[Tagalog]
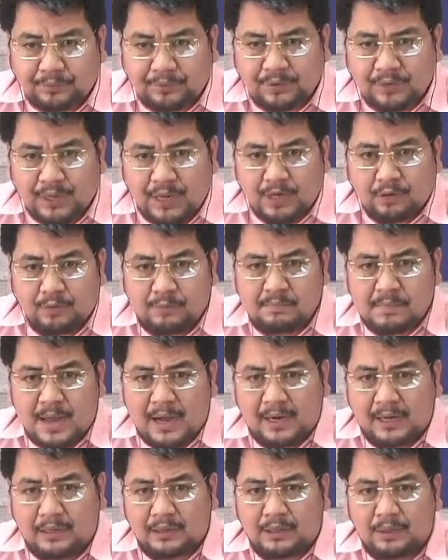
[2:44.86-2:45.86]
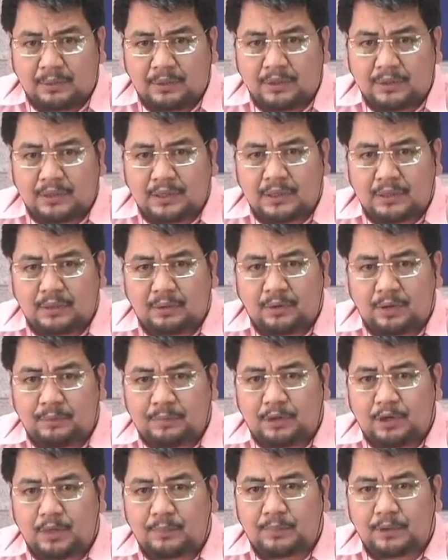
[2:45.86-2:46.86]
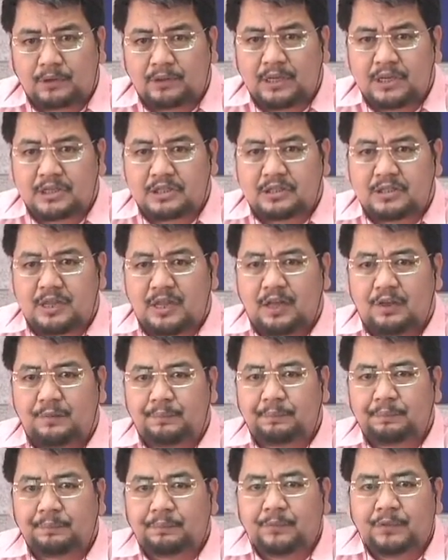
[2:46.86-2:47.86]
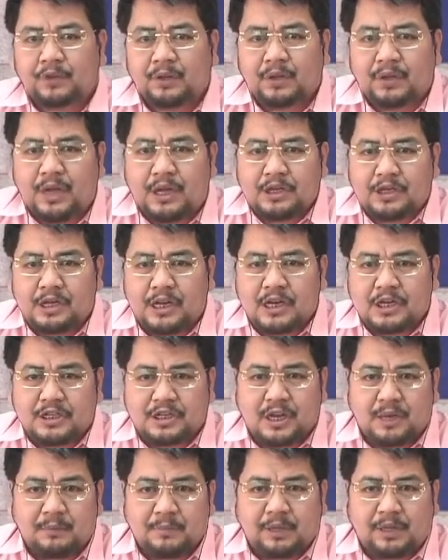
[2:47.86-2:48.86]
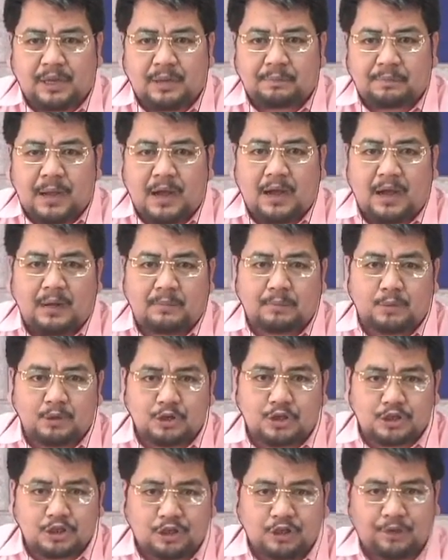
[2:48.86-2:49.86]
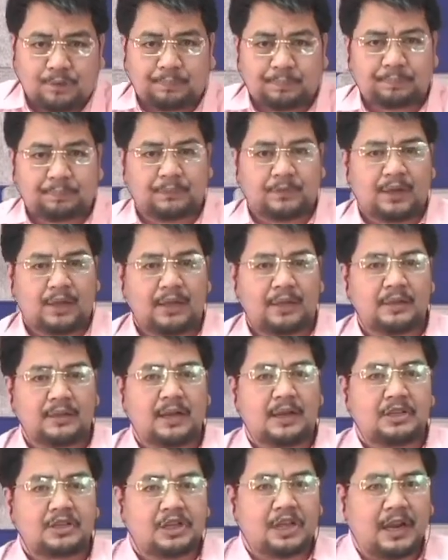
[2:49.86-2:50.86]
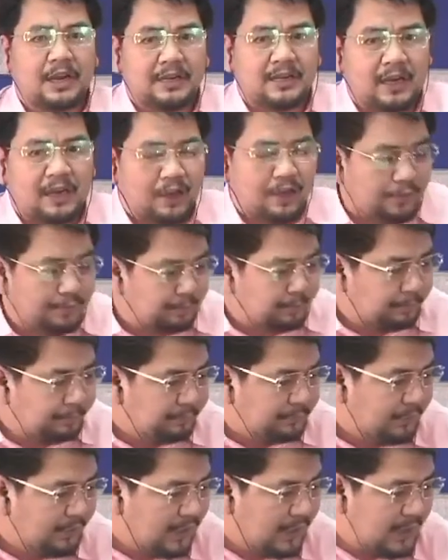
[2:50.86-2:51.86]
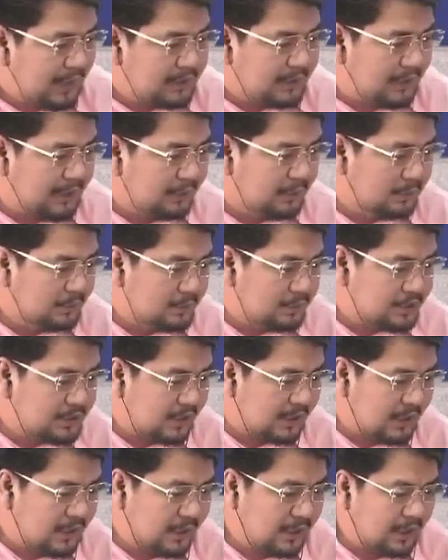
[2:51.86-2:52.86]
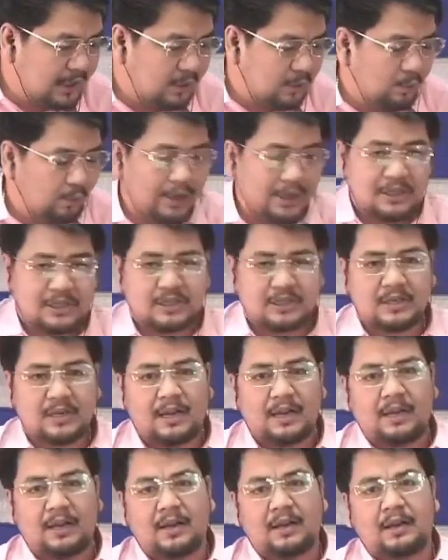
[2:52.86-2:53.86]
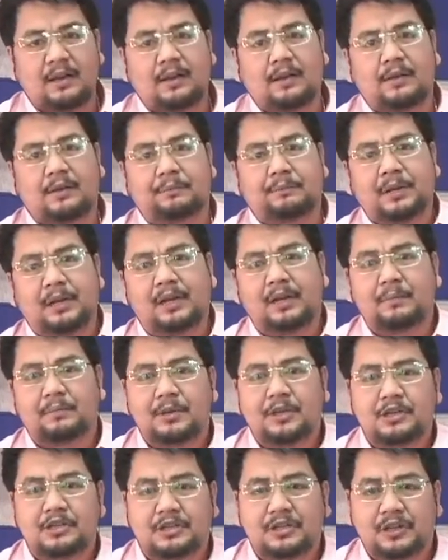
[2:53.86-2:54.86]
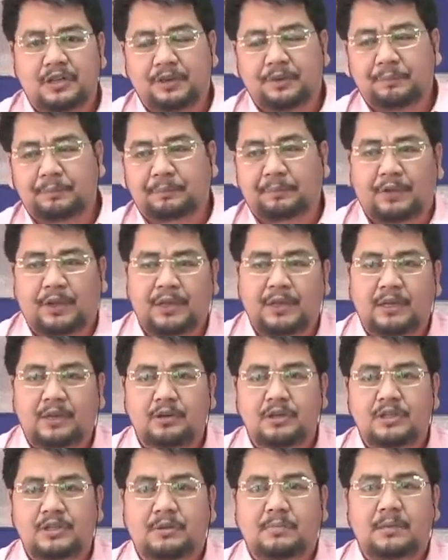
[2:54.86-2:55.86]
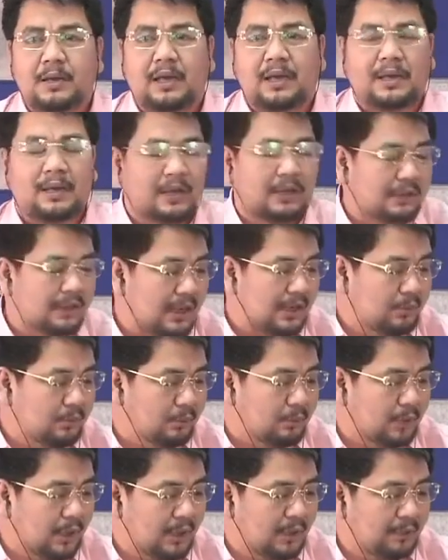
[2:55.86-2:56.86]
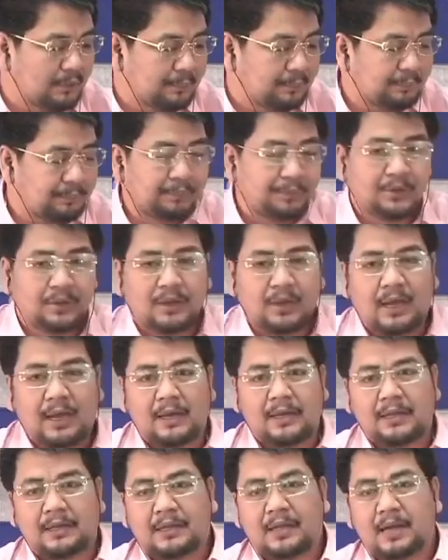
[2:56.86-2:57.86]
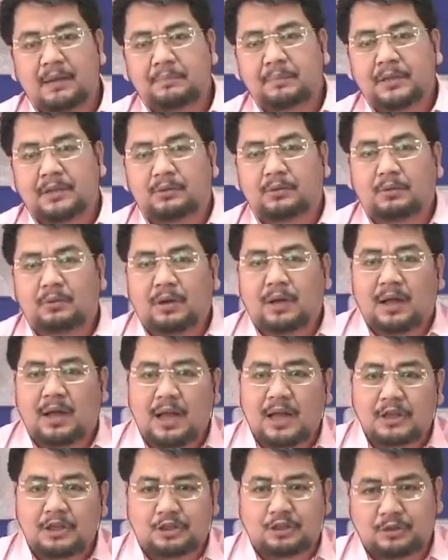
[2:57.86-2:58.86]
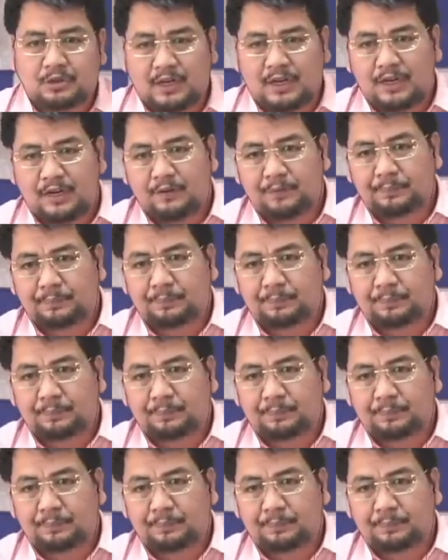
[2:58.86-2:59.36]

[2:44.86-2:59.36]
eh kung bakit daw hindi daw pinoprotesta eh sinasabing eh pang-abuso uh, ng China Tadyan ho sa West uh, Philippine Sea. Ayan ho isang malaking katanungan uh, na dapat hong uh, aksyonan.